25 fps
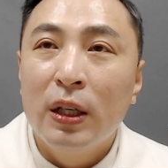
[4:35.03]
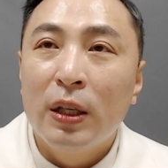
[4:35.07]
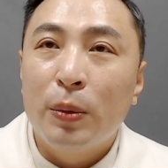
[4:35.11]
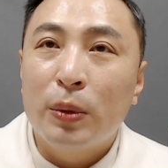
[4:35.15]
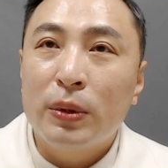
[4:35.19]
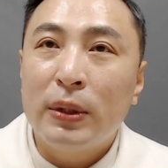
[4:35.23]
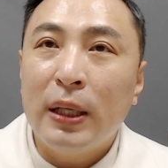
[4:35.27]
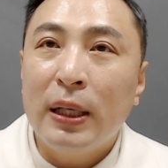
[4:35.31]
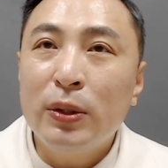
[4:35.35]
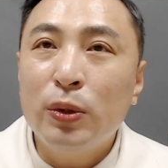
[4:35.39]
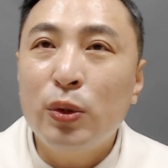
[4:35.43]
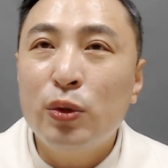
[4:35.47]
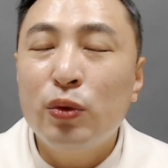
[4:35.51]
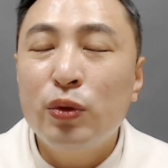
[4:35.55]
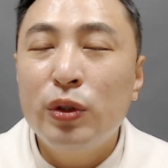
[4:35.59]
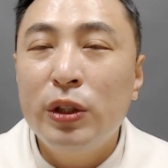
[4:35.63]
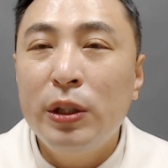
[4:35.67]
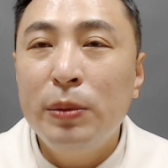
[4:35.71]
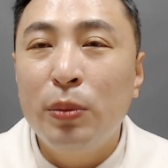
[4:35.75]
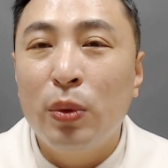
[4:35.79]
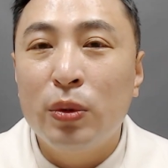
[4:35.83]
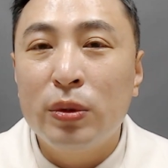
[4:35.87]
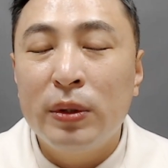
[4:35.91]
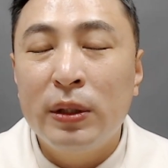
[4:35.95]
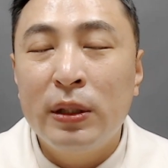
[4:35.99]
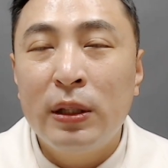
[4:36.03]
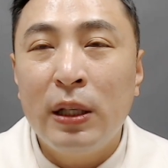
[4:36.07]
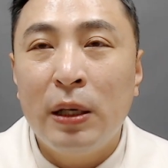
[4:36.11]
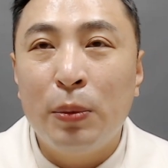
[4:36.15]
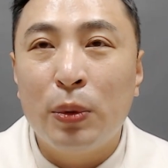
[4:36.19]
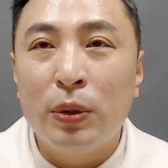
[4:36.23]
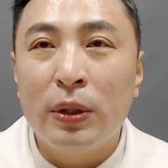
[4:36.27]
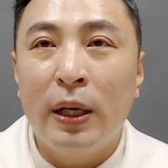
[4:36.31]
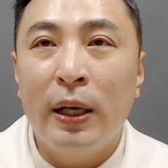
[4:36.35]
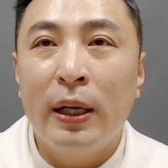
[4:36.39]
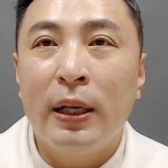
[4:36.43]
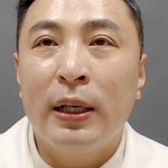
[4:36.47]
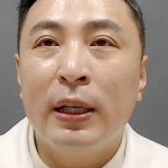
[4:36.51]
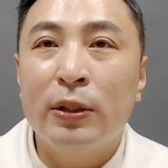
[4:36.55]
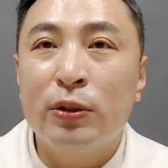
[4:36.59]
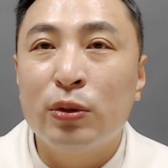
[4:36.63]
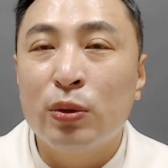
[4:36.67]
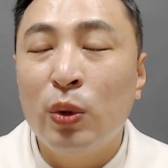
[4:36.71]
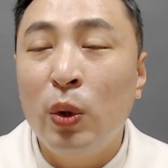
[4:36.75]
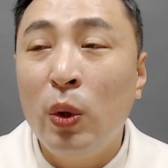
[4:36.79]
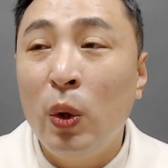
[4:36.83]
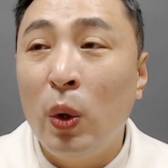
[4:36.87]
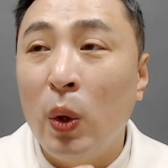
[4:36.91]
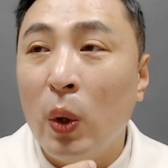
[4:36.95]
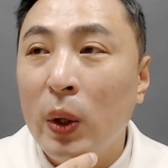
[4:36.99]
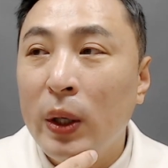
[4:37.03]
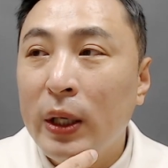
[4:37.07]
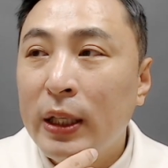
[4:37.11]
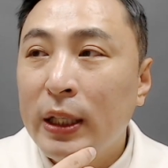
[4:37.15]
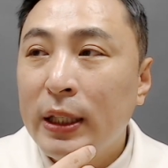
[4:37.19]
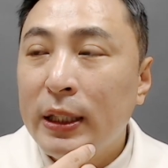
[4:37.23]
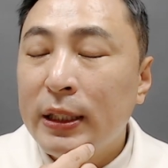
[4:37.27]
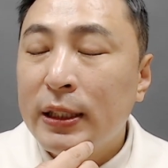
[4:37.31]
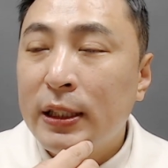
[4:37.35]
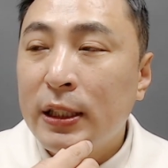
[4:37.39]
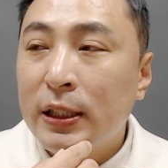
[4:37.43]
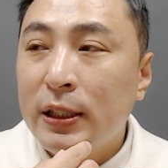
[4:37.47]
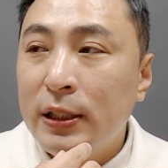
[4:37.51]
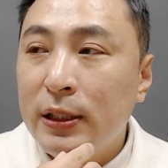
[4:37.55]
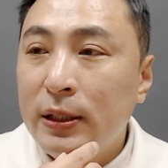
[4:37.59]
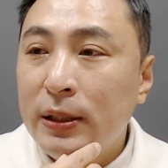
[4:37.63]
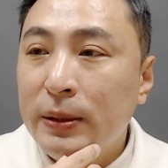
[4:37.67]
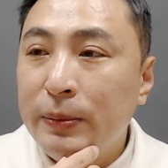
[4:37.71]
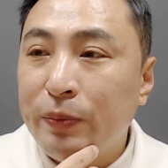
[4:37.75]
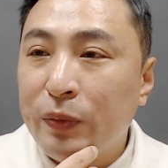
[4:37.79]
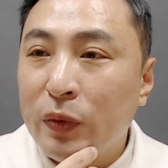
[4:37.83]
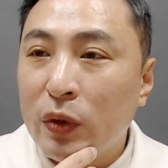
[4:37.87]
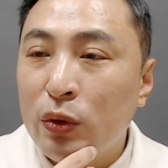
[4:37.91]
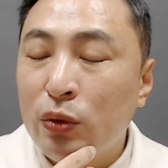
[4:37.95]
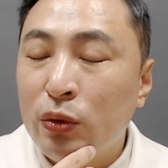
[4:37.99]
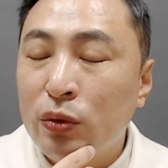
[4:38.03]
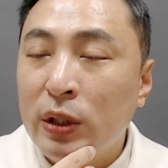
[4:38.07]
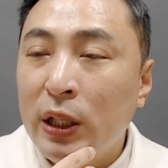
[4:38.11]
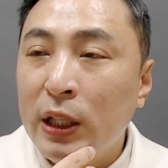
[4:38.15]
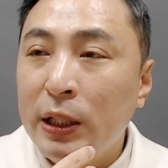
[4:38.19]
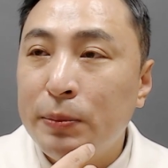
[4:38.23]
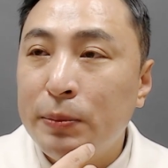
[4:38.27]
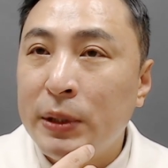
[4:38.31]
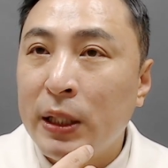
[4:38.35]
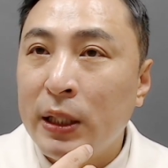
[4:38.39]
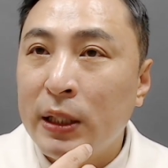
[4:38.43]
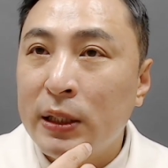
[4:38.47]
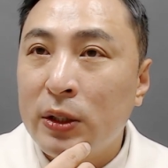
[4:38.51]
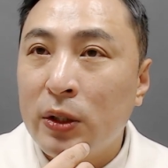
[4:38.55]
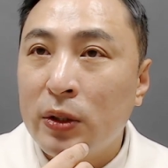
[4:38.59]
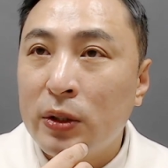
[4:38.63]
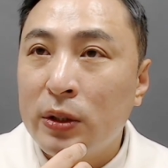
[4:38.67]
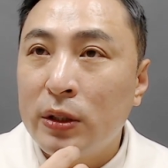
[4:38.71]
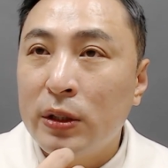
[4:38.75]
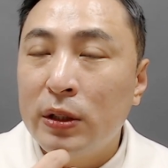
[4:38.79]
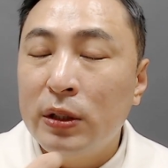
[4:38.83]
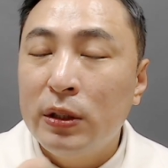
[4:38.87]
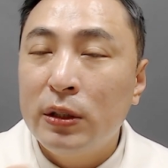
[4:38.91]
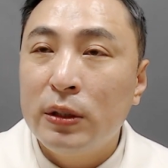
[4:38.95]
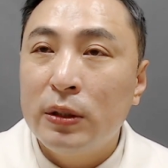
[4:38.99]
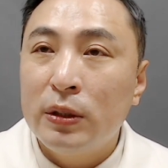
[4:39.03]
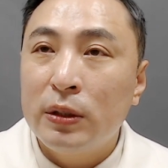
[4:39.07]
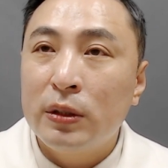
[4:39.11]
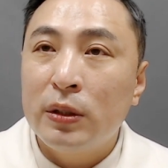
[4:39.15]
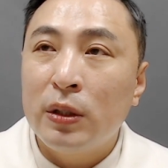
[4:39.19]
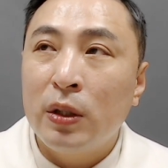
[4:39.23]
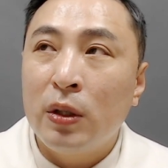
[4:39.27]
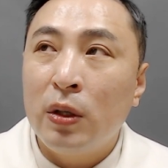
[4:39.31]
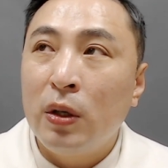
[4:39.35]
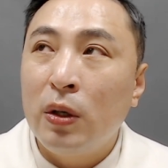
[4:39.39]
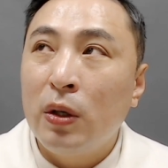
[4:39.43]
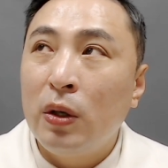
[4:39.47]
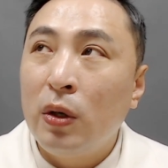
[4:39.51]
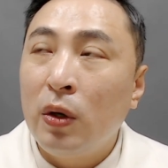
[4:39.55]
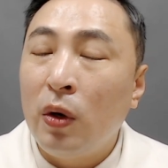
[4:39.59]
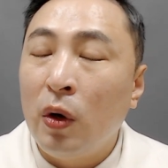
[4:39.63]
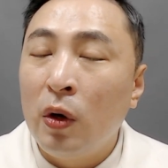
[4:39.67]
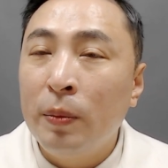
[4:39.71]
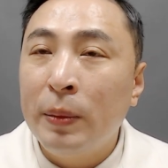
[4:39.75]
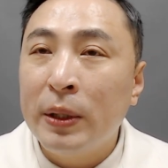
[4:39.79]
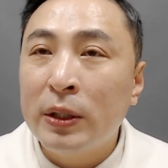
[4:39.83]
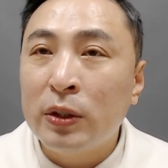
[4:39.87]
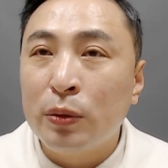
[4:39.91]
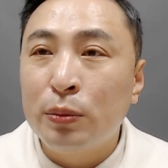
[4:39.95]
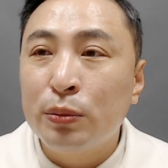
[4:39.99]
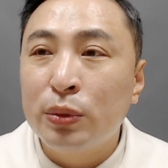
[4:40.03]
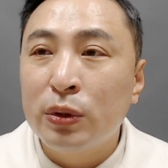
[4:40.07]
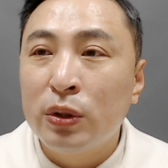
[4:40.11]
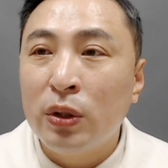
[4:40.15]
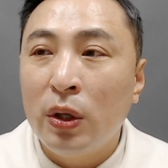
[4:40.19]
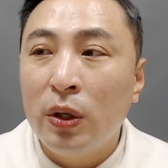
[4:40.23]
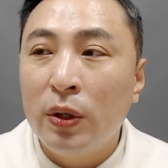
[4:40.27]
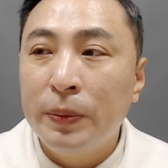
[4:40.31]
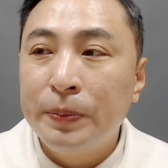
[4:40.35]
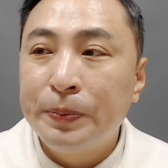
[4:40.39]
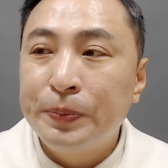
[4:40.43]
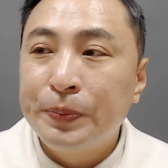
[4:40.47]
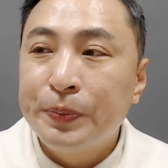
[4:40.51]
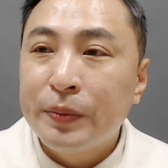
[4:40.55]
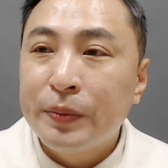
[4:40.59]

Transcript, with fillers: 뭐 탄소중립이다 보다 해가지고 지금 국가 입장에서는 어, 얼마 전부터